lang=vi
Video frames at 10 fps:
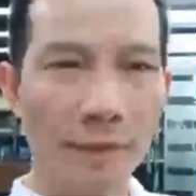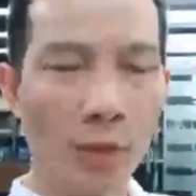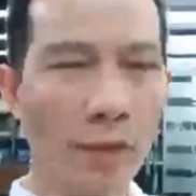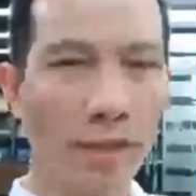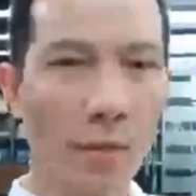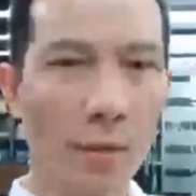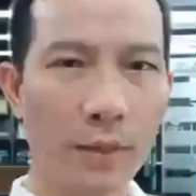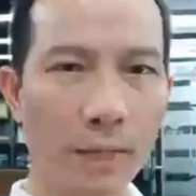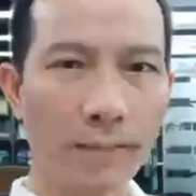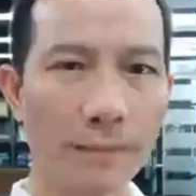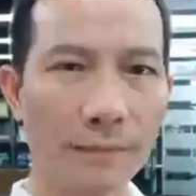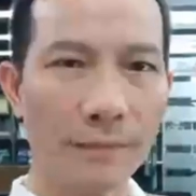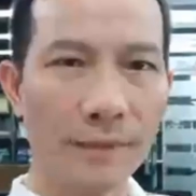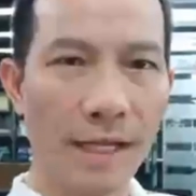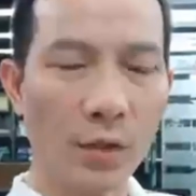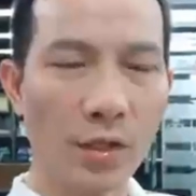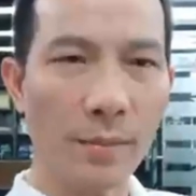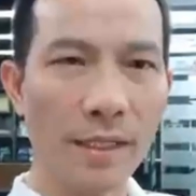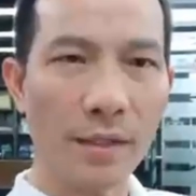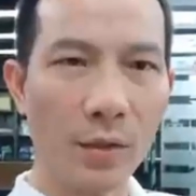Nỗi sợ không có thật. Để tôi
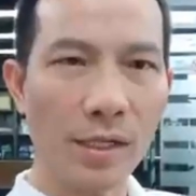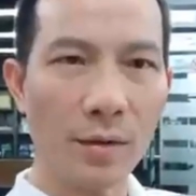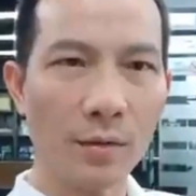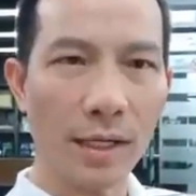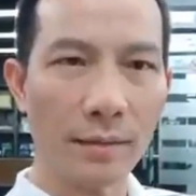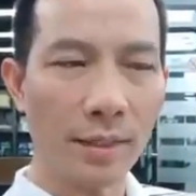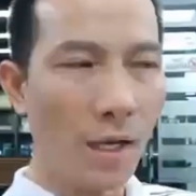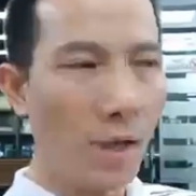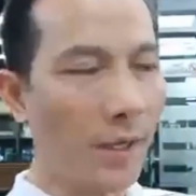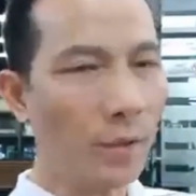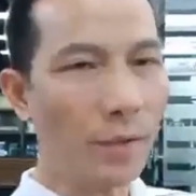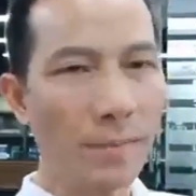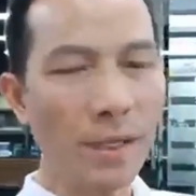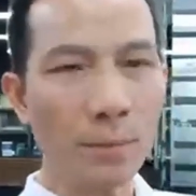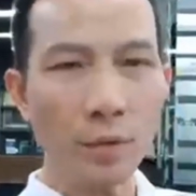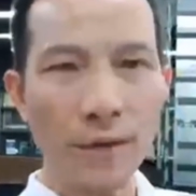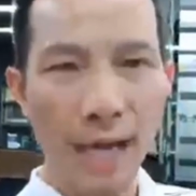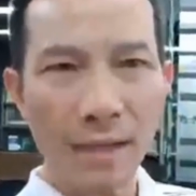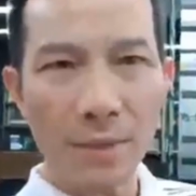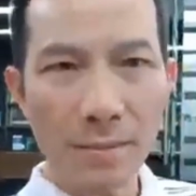chứng minh cho nỗi sợ không thật. Hôm nay chúng ta biết một
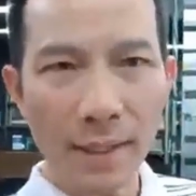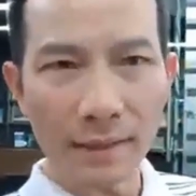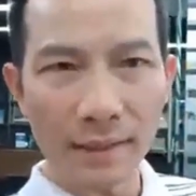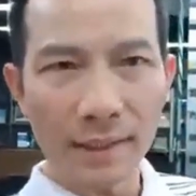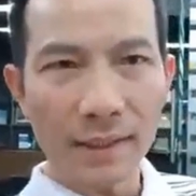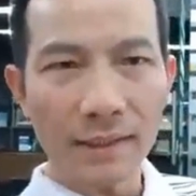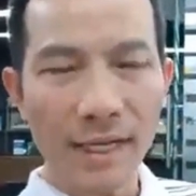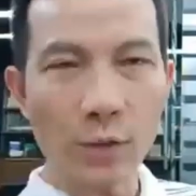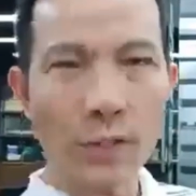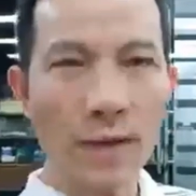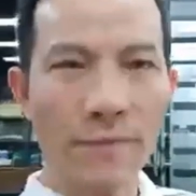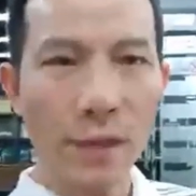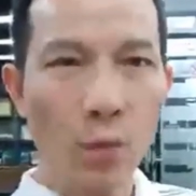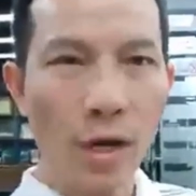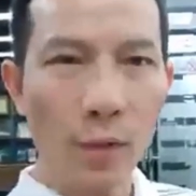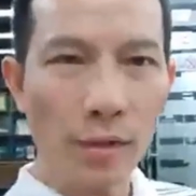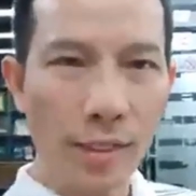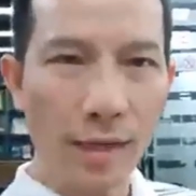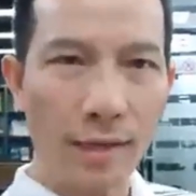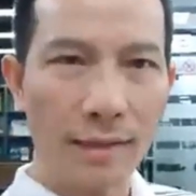vài cái bí mật để chúng ta vượt qua nỗi
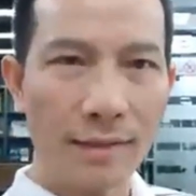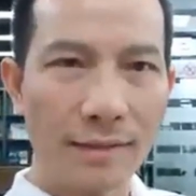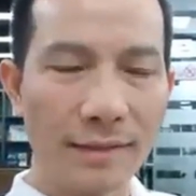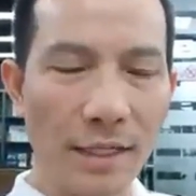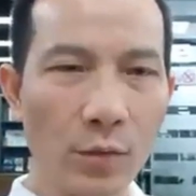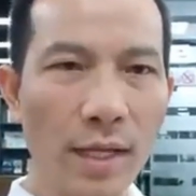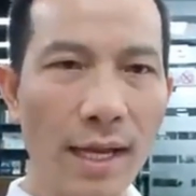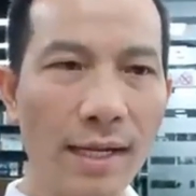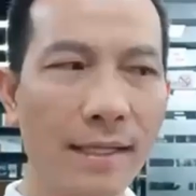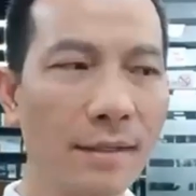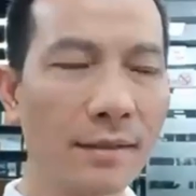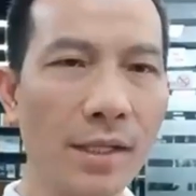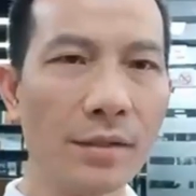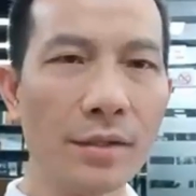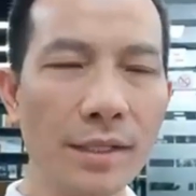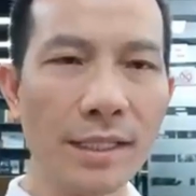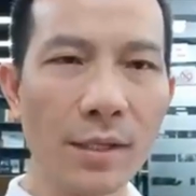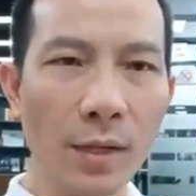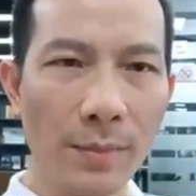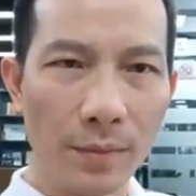sợ, để chúng ta lấy được sự tự tin
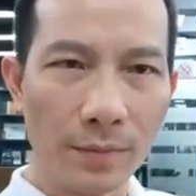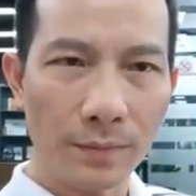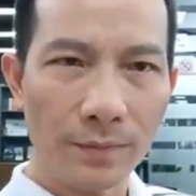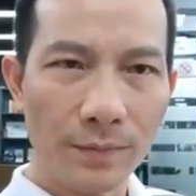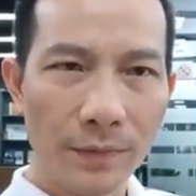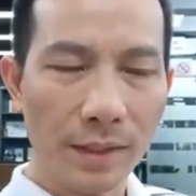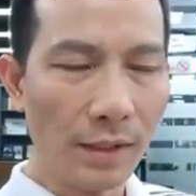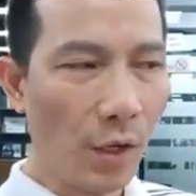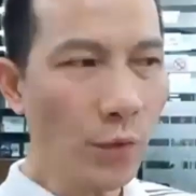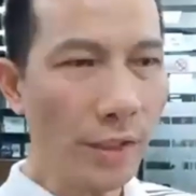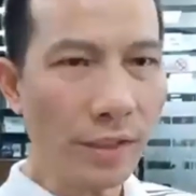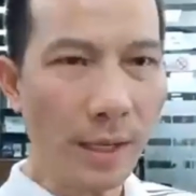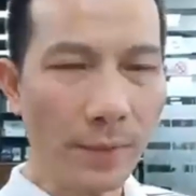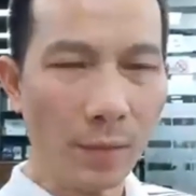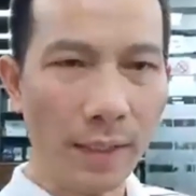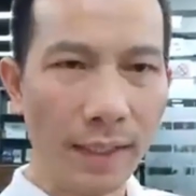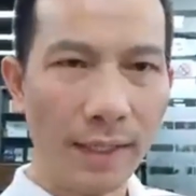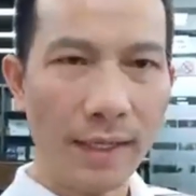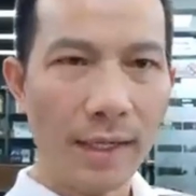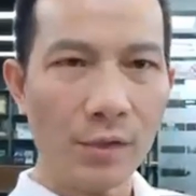trong đám đông, nói chuyện trước đám đông này,
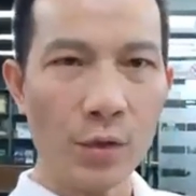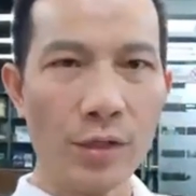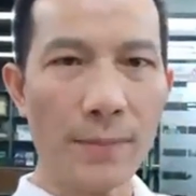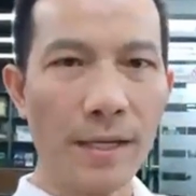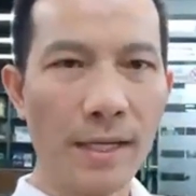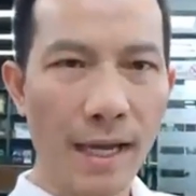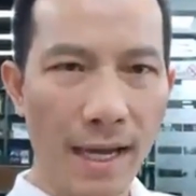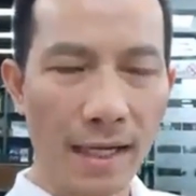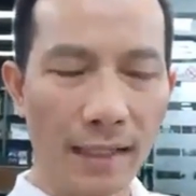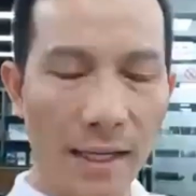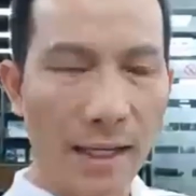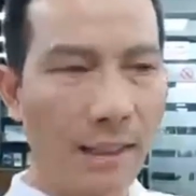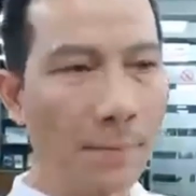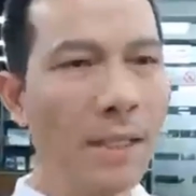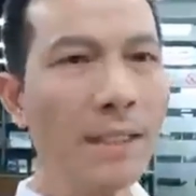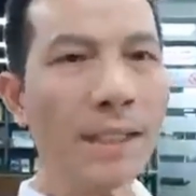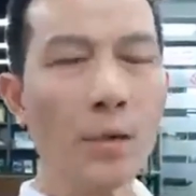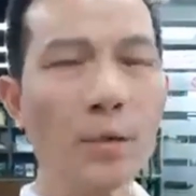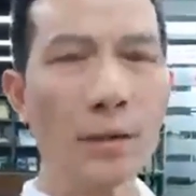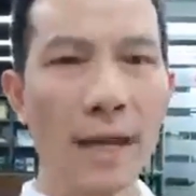rồi gặp khách hàng này, gặp bất kỳ
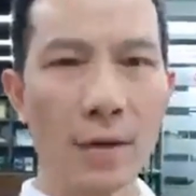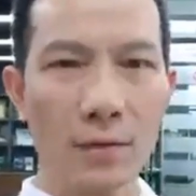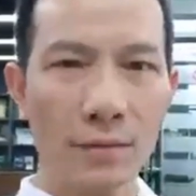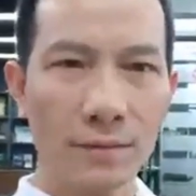đối tượng nào,